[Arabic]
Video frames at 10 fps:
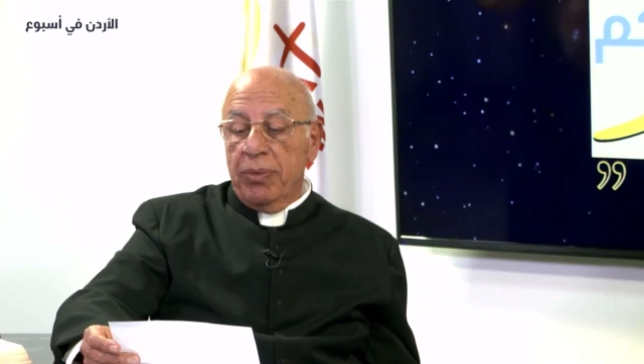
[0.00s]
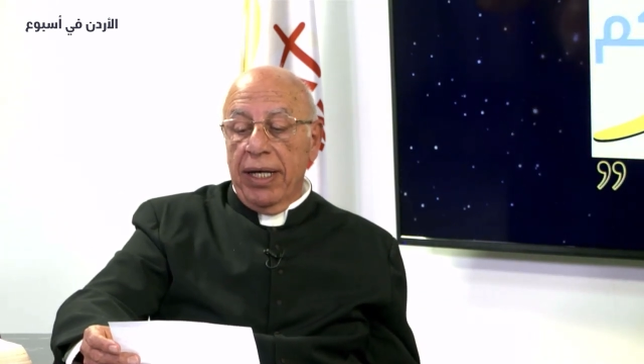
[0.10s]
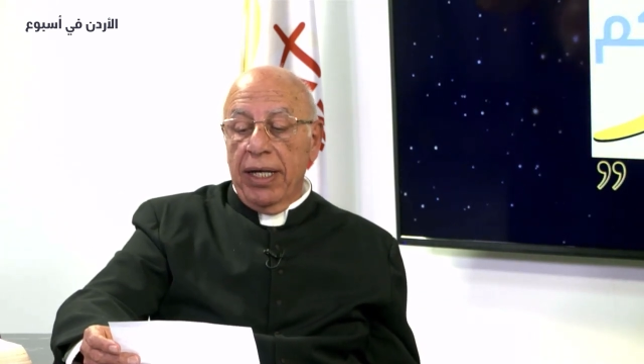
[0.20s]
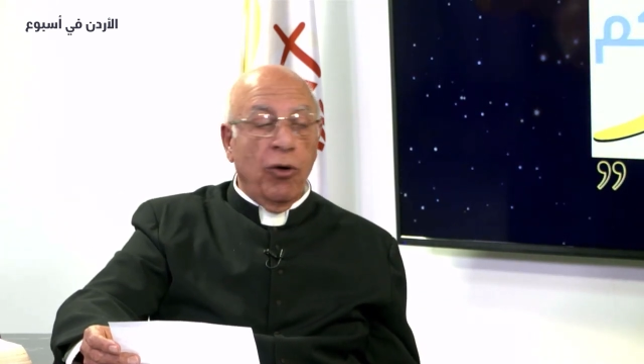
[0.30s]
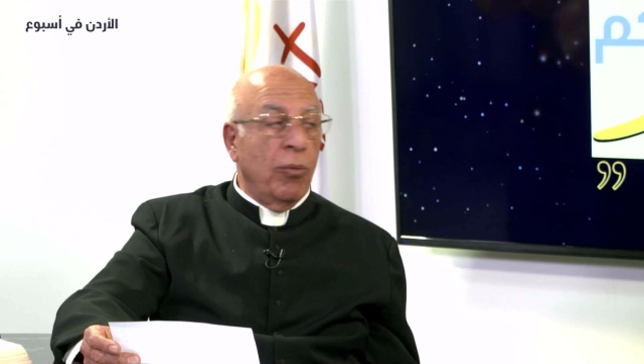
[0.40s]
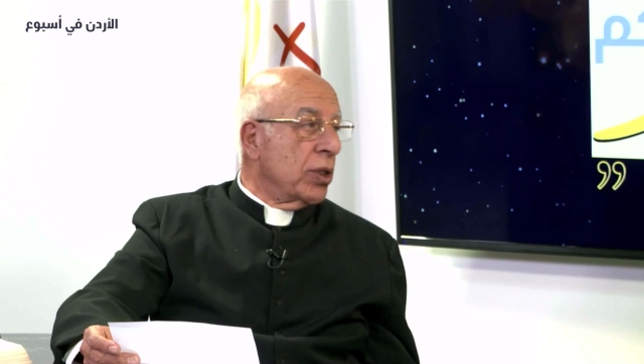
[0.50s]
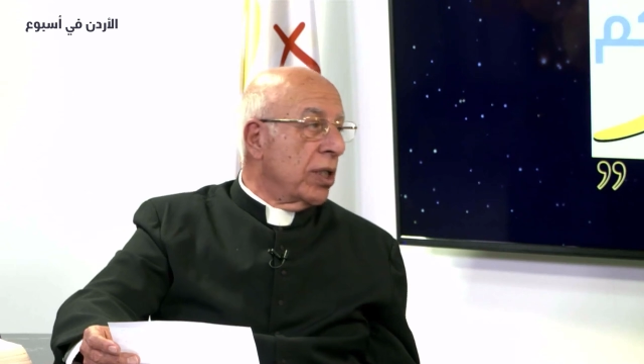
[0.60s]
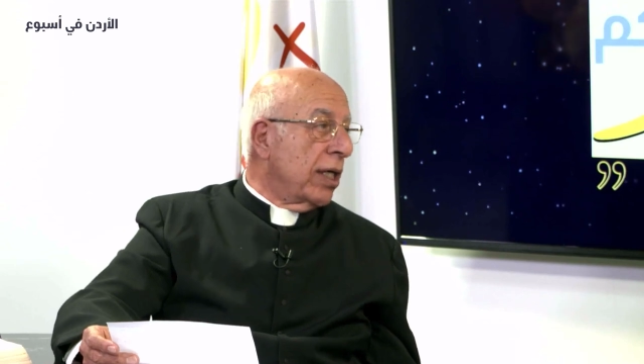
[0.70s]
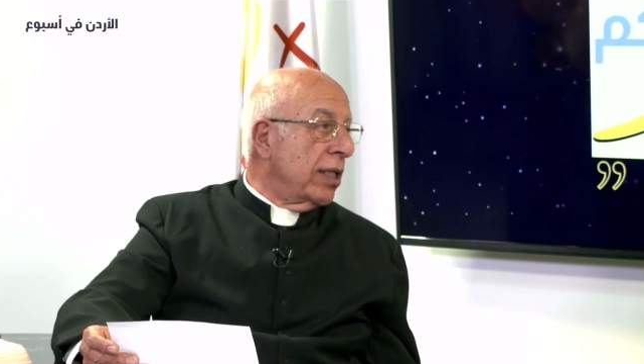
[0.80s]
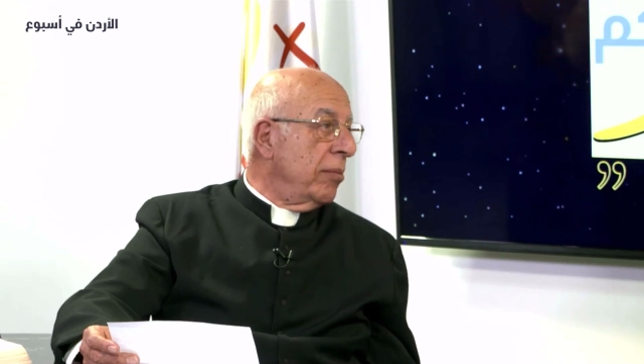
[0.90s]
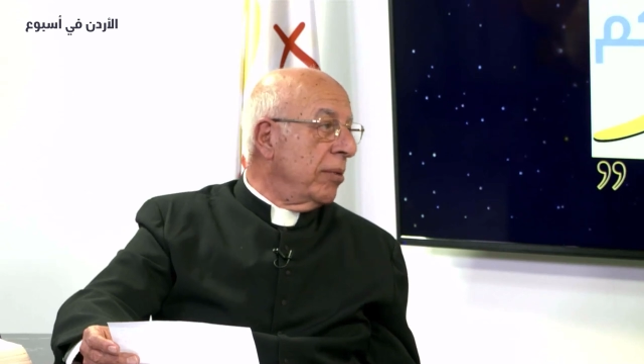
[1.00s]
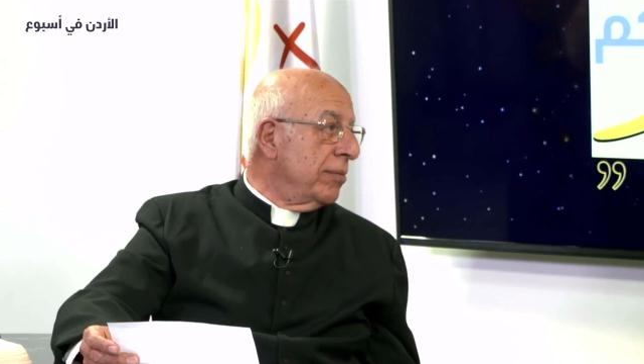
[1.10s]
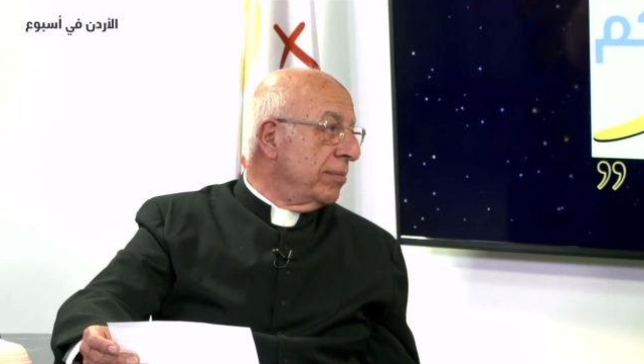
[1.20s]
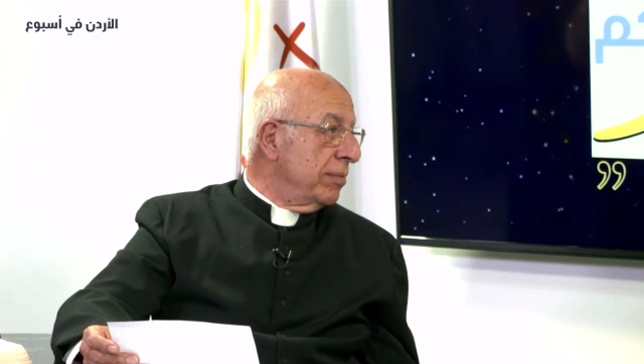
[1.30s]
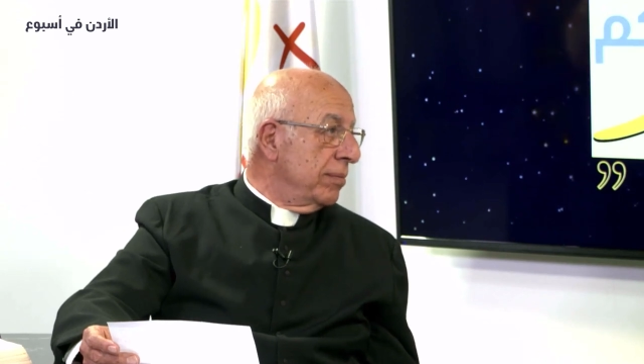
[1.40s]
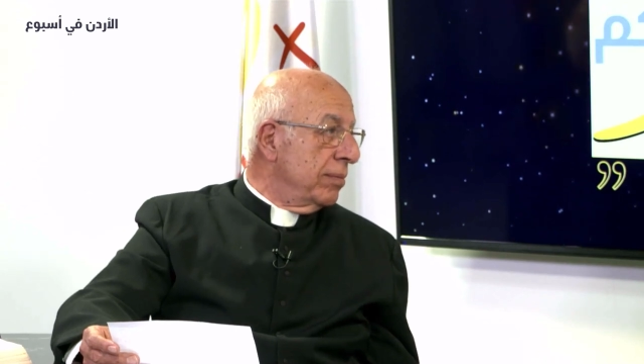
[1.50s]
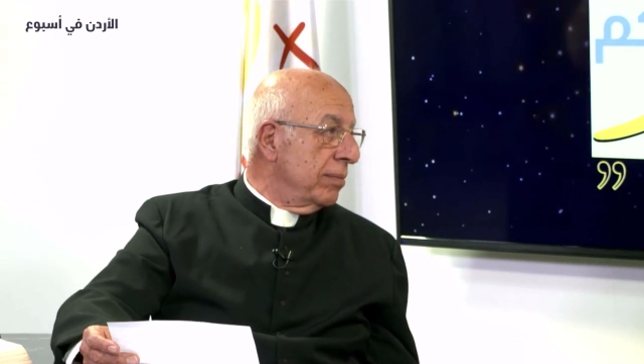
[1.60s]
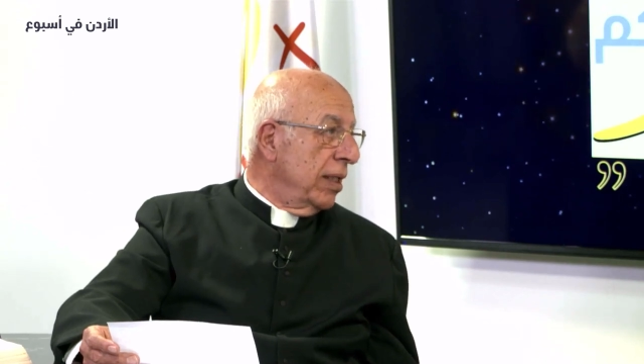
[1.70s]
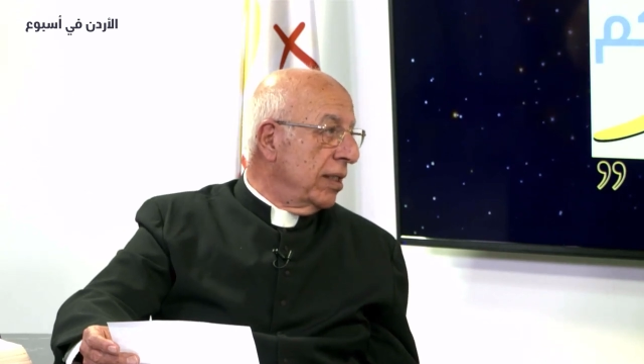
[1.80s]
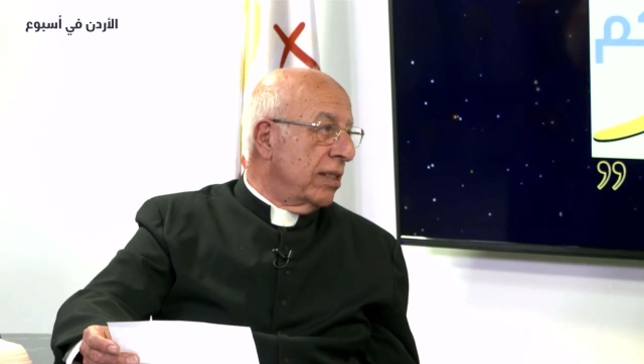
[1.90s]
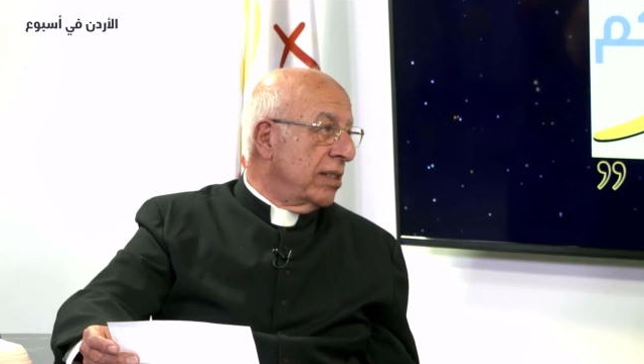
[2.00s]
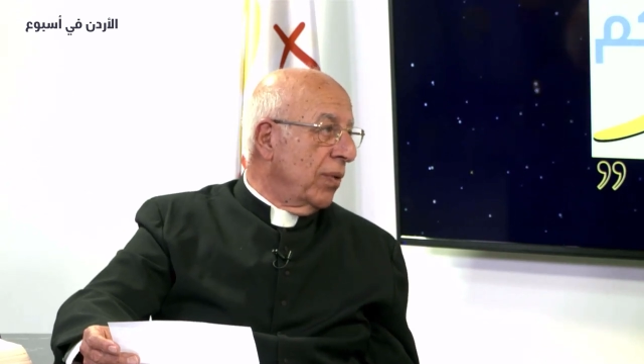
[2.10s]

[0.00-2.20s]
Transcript: بأنه موضة قديمة حتى نعم.